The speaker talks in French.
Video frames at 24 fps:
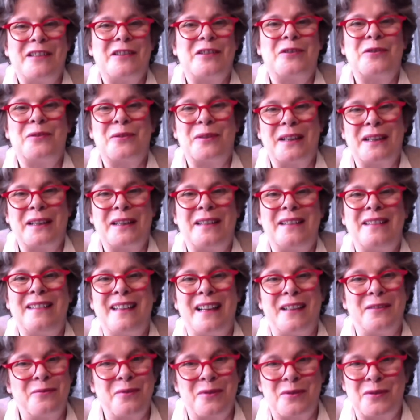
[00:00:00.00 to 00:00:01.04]
j'aurai
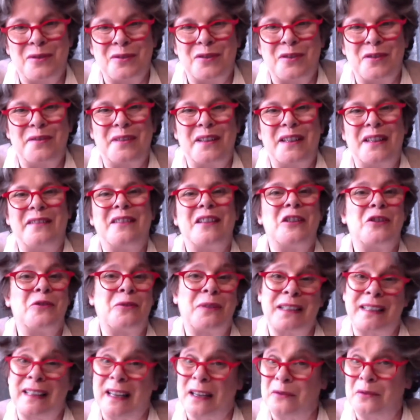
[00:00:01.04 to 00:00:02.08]
la douceur de vivre,
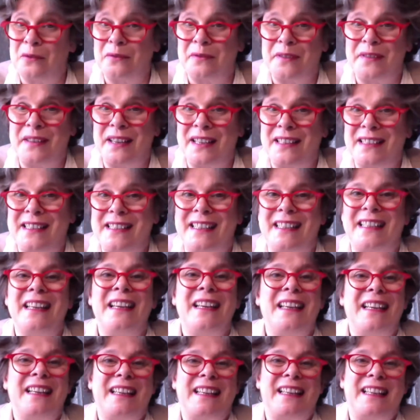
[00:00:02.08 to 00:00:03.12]
j'aurai de la convivialité.
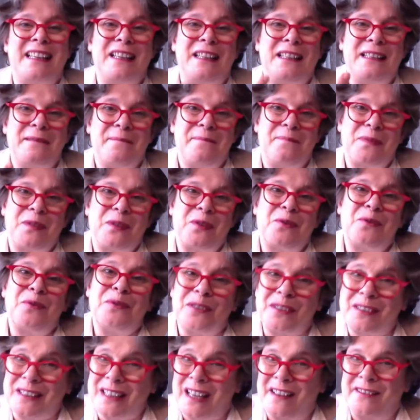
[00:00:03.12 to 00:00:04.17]
Et tout
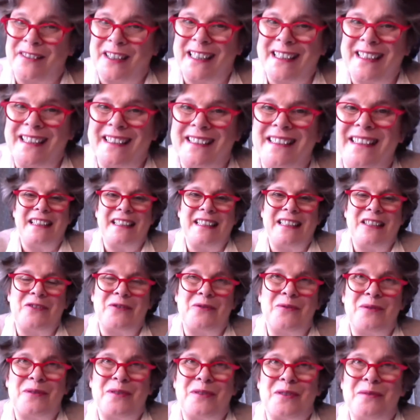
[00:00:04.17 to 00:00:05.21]
notre travail est
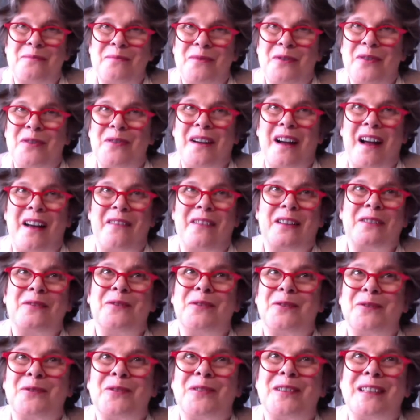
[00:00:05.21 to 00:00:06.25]
justement avec
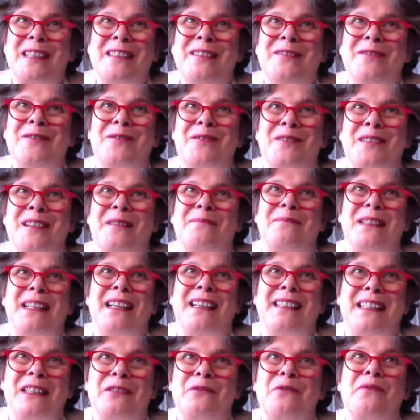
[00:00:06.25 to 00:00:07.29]
notre client de l'amener
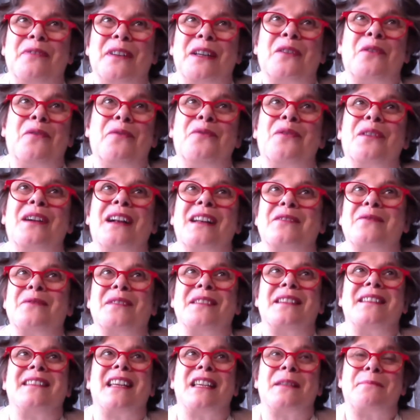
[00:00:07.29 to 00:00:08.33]
à découvrir au fond quelles sont
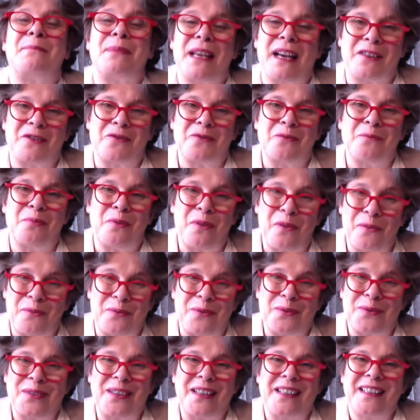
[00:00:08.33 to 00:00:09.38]
ses aspirations
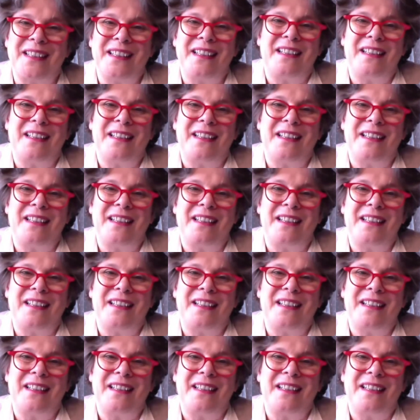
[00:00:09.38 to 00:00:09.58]
profondes,